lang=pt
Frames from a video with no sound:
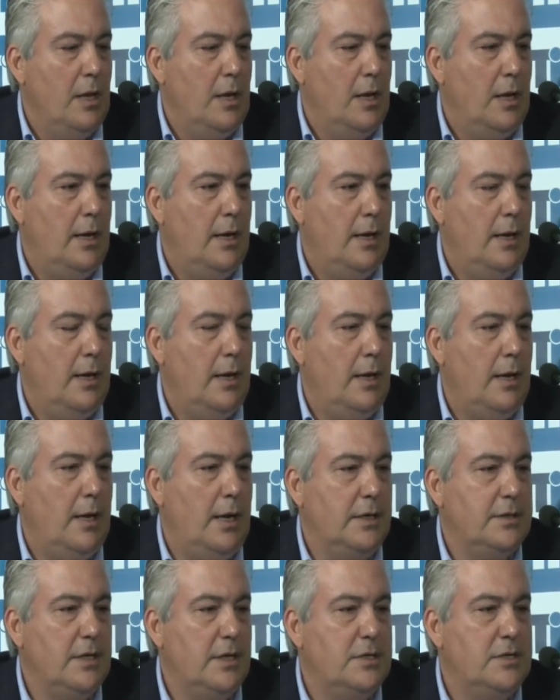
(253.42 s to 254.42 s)

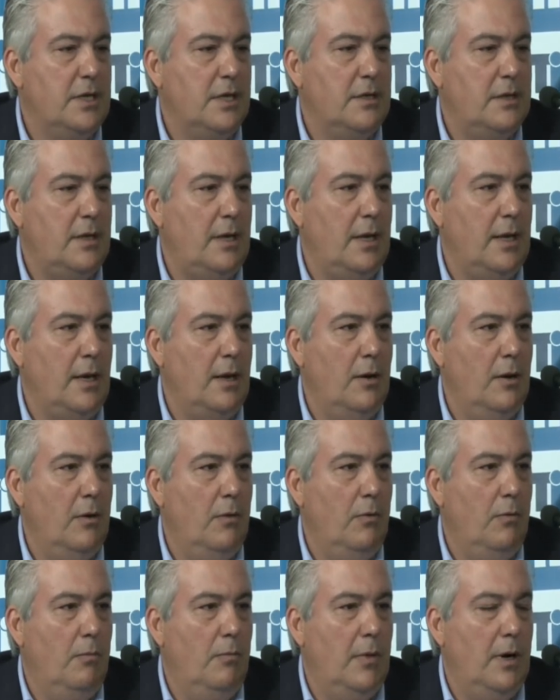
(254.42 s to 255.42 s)
Uh, a gente já tem
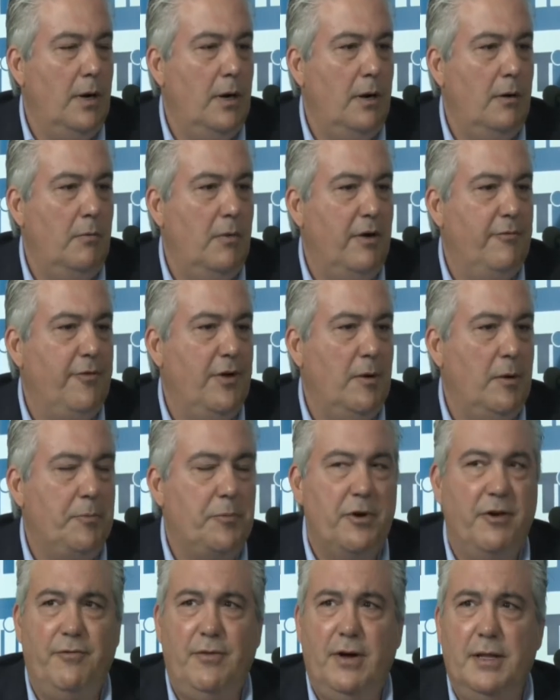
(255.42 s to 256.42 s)
uma, uma verba
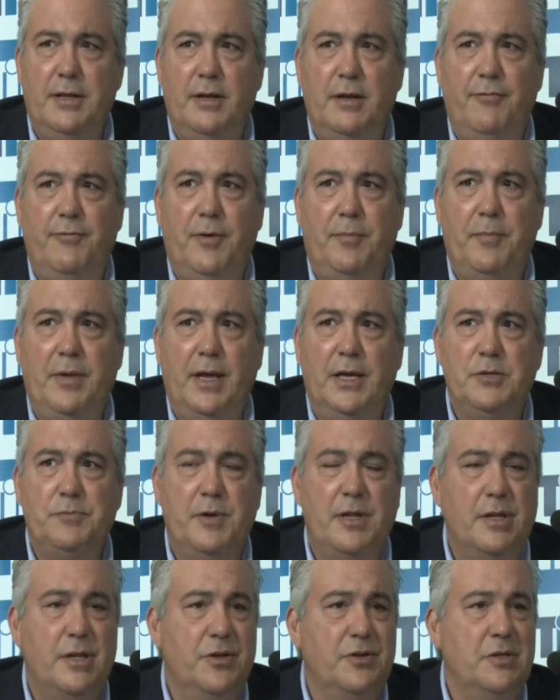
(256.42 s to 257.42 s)
aprovada na FAPERJ
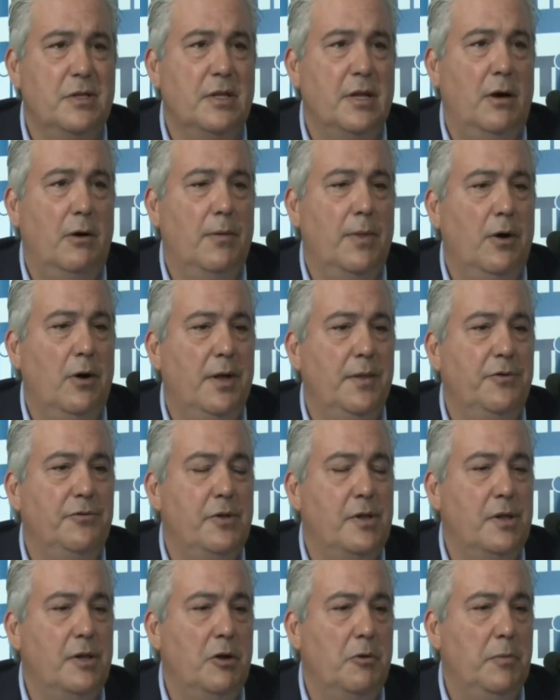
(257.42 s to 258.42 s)
para esse edital da ordem
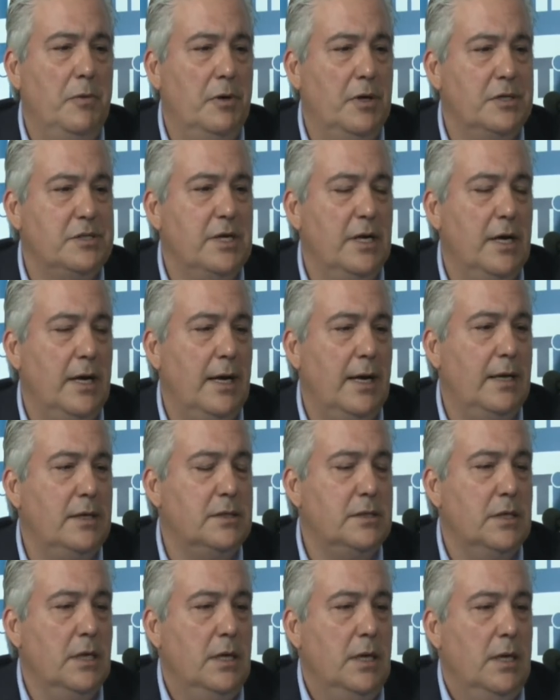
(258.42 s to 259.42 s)
de 5 milhões de
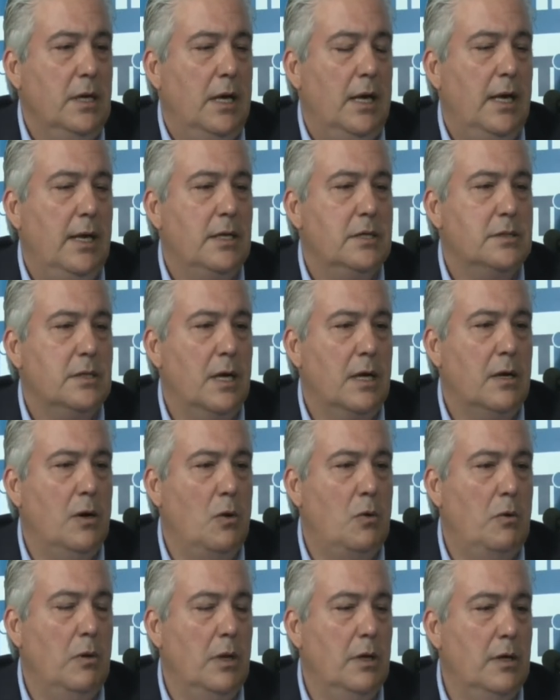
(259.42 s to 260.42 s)
reais. A gente está
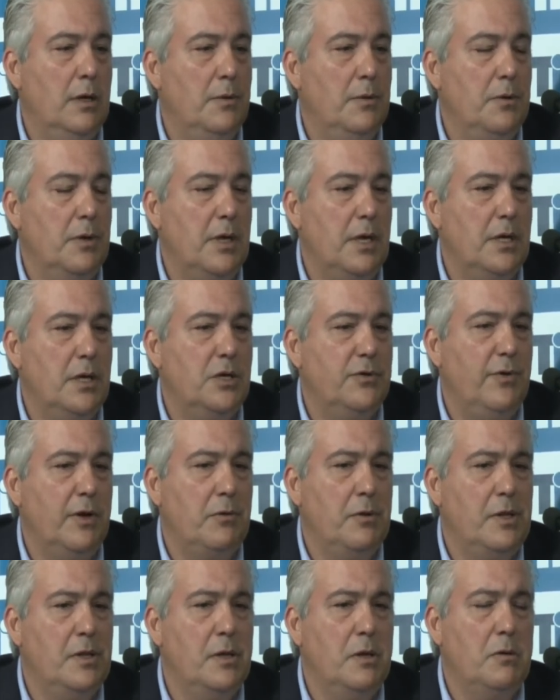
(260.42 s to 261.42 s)
calculando que a gente vai
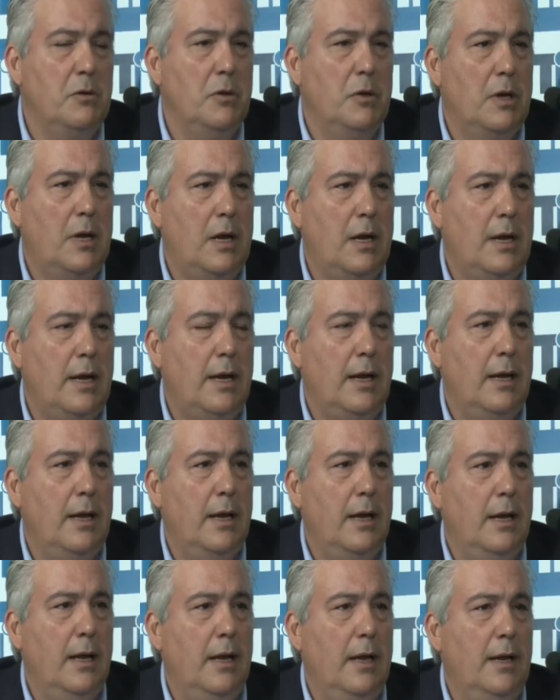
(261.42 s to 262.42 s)
conseguir colocar
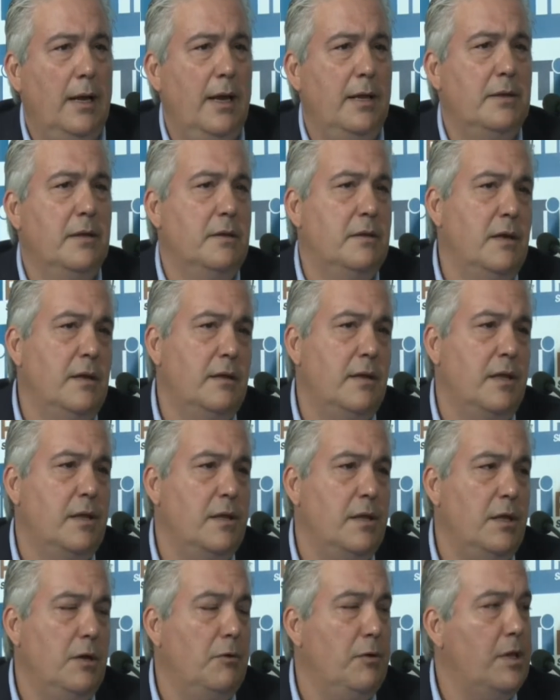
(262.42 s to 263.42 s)
entre
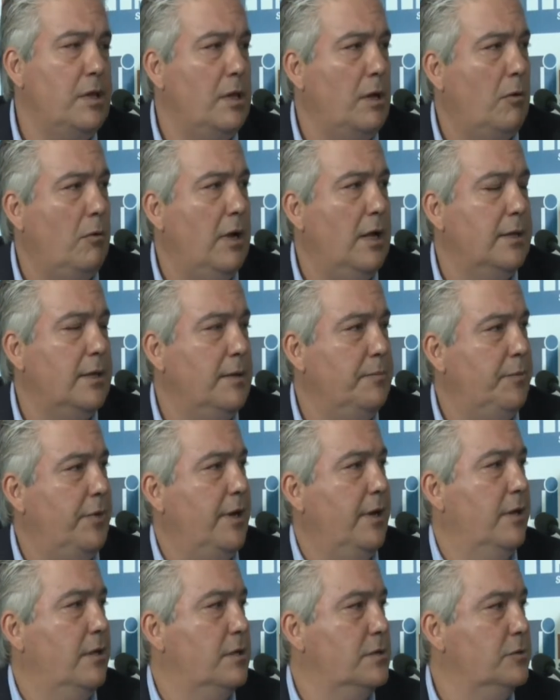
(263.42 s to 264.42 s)
35 e 50
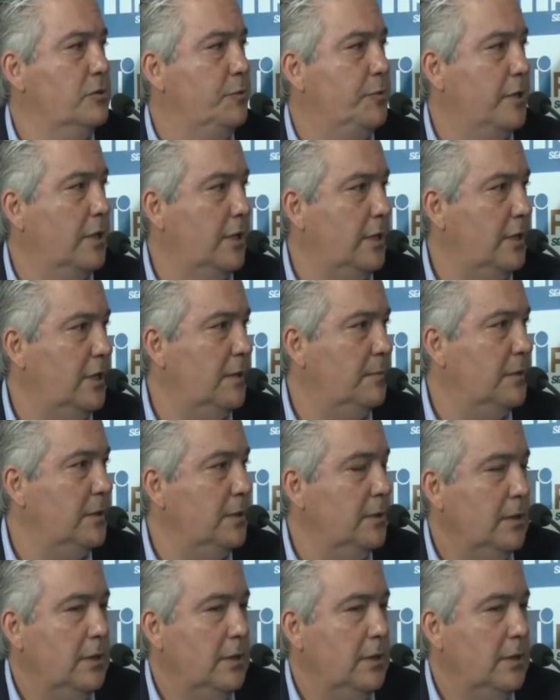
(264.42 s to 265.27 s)
empresas no programa,